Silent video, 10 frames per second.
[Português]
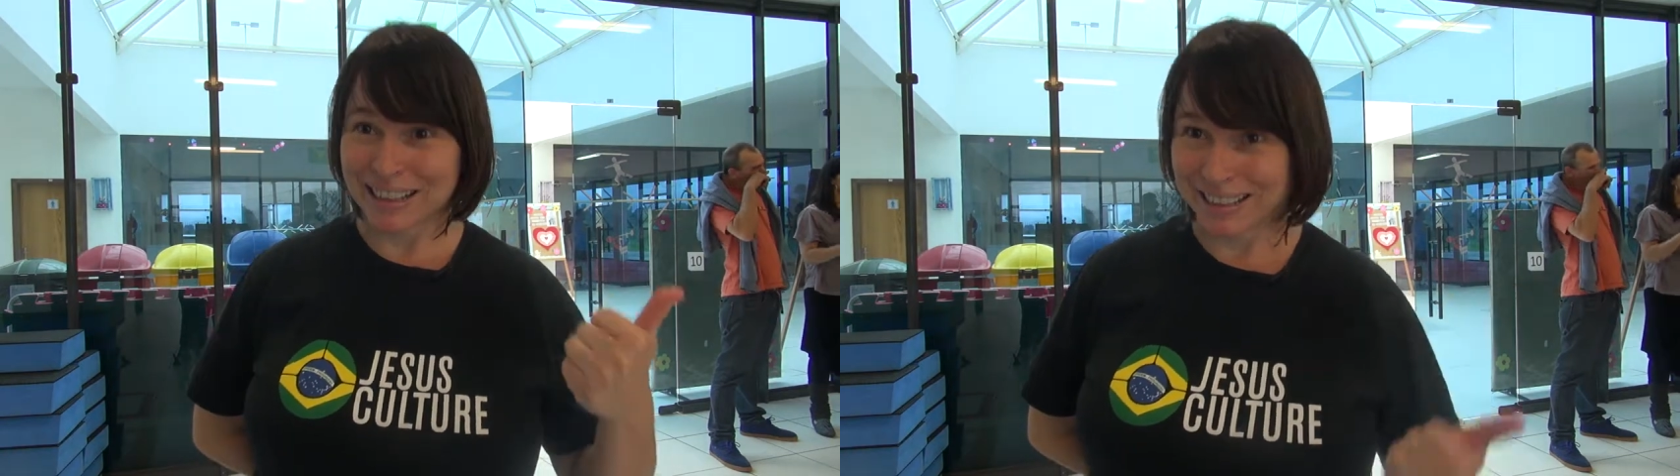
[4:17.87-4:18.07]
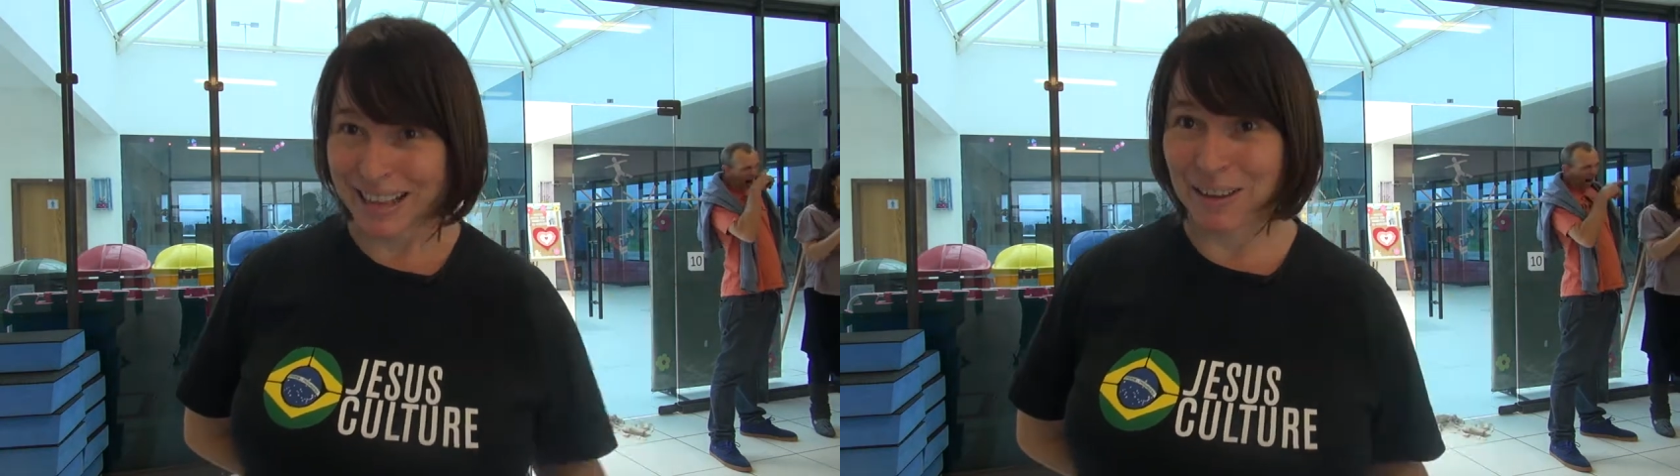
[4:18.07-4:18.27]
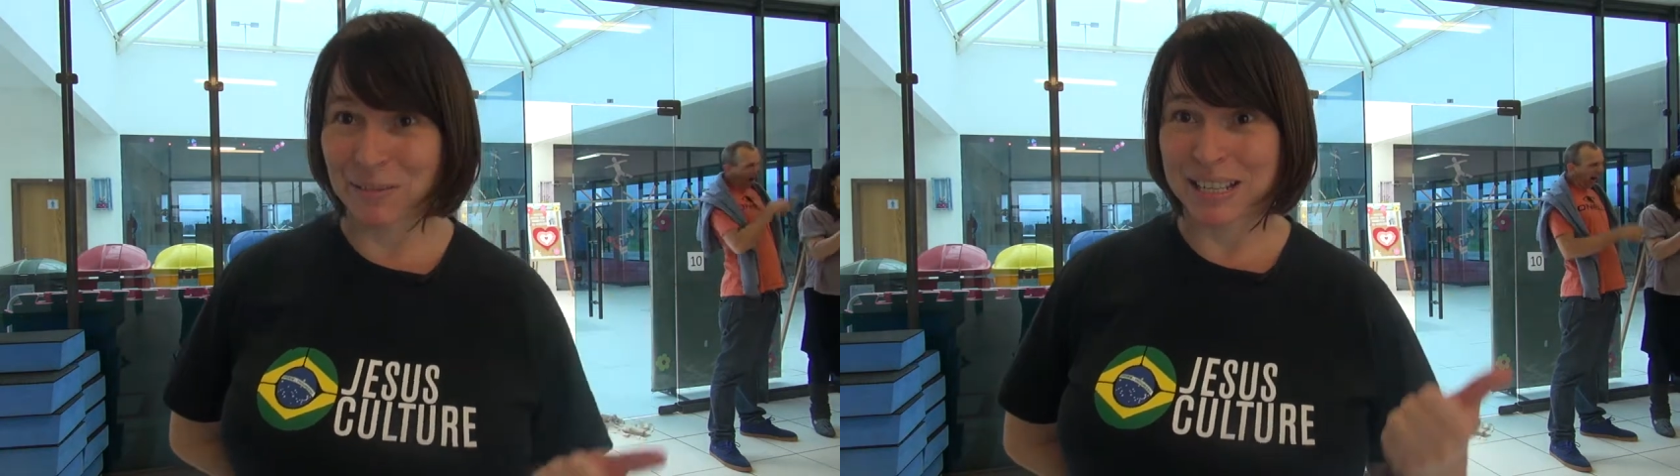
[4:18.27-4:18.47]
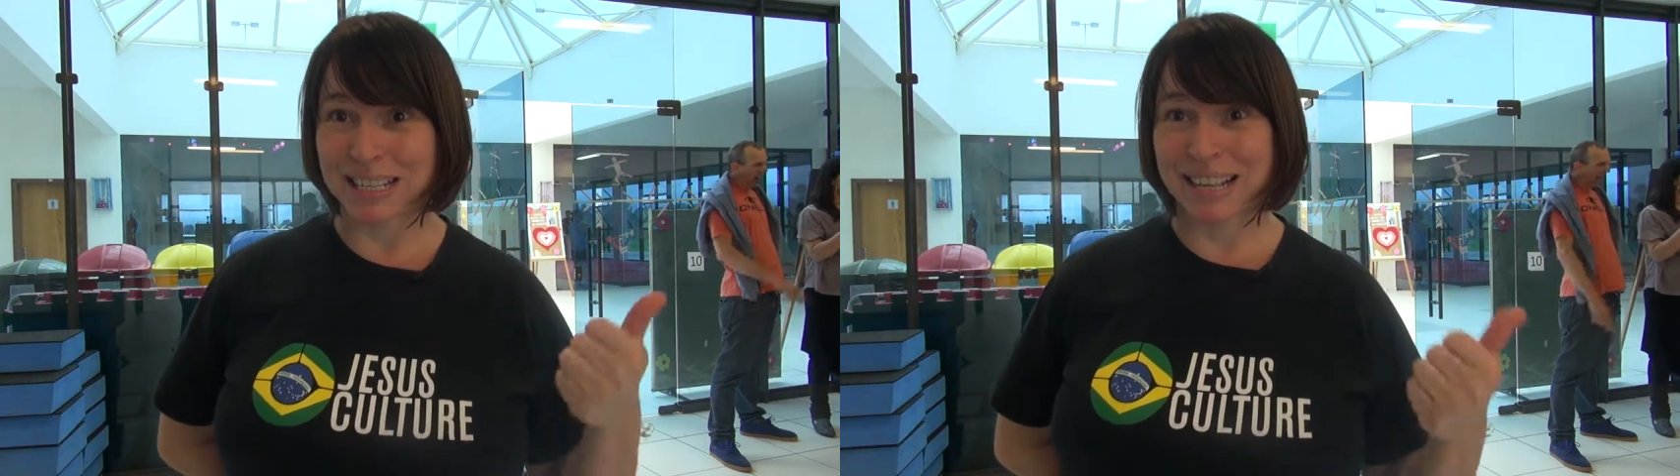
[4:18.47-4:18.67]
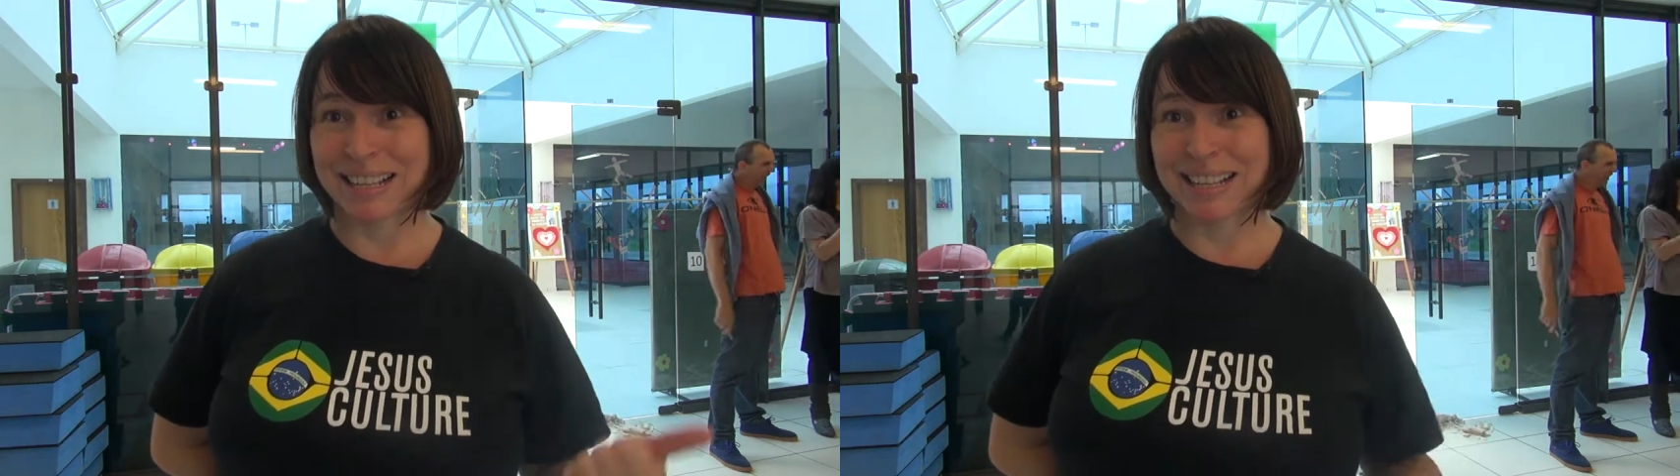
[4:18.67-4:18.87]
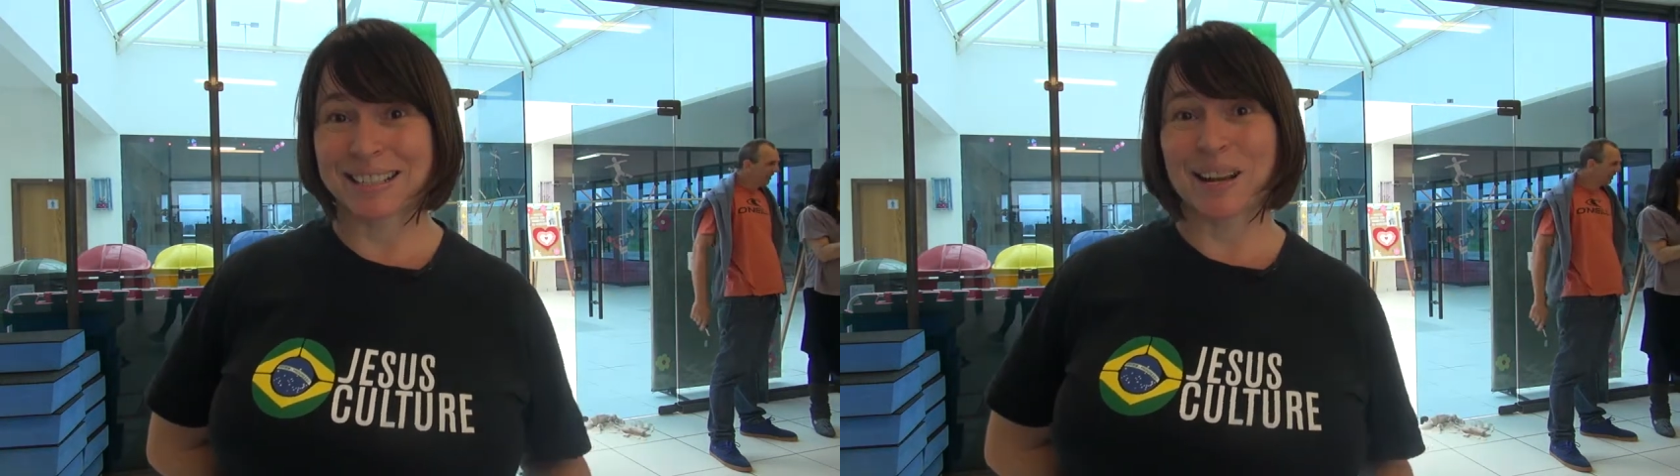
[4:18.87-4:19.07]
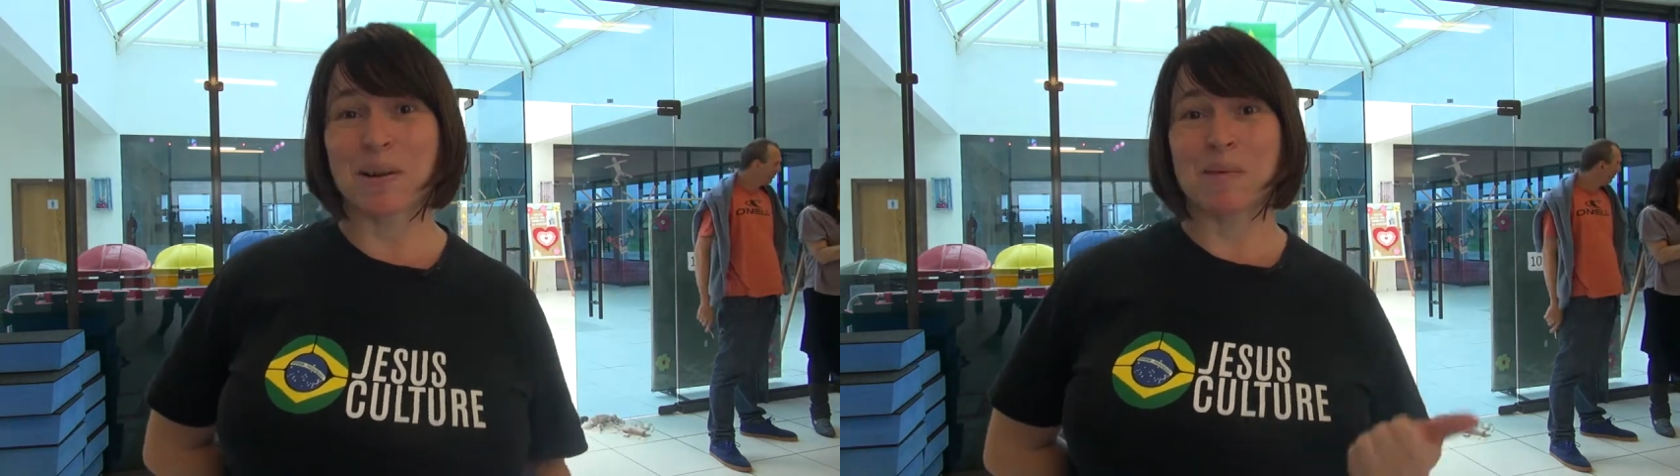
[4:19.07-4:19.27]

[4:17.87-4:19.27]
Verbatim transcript: nadar, fazer natação,